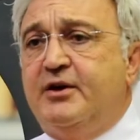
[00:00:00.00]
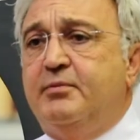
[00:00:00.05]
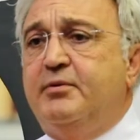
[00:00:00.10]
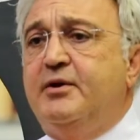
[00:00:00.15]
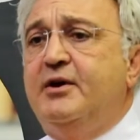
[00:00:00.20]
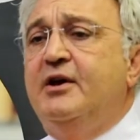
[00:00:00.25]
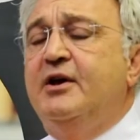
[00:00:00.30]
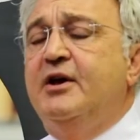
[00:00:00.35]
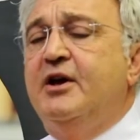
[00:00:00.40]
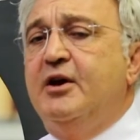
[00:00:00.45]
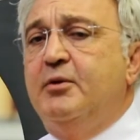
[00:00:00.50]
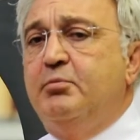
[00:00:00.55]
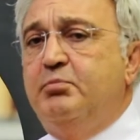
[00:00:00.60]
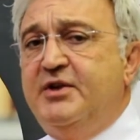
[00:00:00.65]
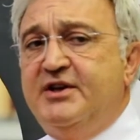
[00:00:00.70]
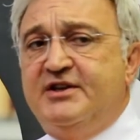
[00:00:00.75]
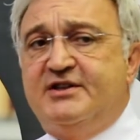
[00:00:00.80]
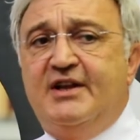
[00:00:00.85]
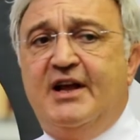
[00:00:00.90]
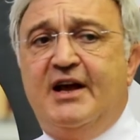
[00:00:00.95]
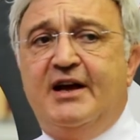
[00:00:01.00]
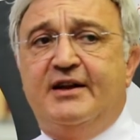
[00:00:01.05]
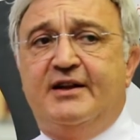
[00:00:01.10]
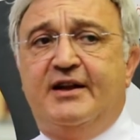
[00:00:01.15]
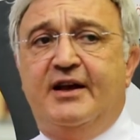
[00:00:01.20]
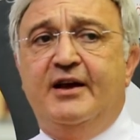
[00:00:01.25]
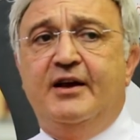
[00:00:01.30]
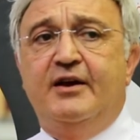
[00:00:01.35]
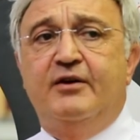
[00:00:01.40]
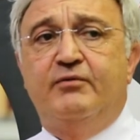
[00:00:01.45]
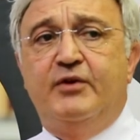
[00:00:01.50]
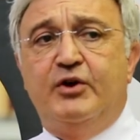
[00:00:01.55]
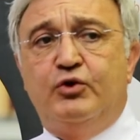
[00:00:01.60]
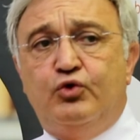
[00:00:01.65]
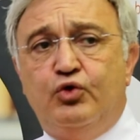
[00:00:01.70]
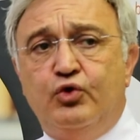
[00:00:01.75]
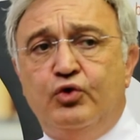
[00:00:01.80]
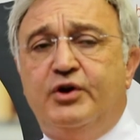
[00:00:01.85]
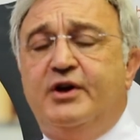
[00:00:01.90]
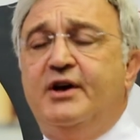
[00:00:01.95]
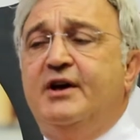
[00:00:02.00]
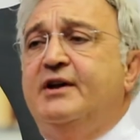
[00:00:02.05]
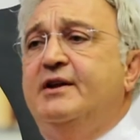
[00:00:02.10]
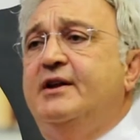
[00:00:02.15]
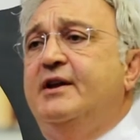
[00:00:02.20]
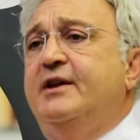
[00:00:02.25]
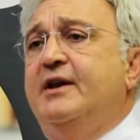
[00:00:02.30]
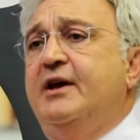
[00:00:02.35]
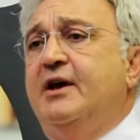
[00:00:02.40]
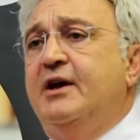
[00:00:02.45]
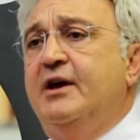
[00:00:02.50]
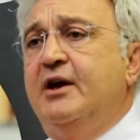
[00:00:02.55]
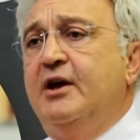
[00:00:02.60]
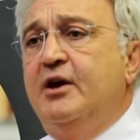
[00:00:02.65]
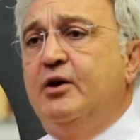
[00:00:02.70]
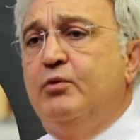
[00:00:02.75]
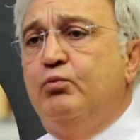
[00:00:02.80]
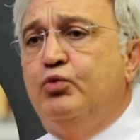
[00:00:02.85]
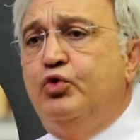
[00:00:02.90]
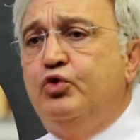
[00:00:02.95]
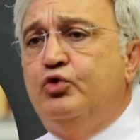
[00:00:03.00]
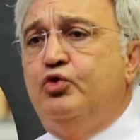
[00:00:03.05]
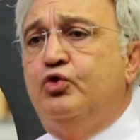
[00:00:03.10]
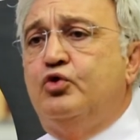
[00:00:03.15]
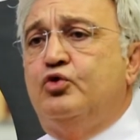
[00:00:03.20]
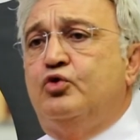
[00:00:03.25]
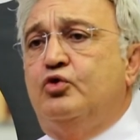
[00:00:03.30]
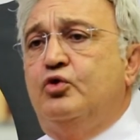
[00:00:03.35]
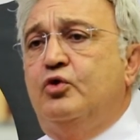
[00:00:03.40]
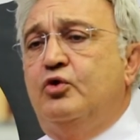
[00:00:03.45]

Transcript: gibi bizler de ve Türkiye'de de bu tür e,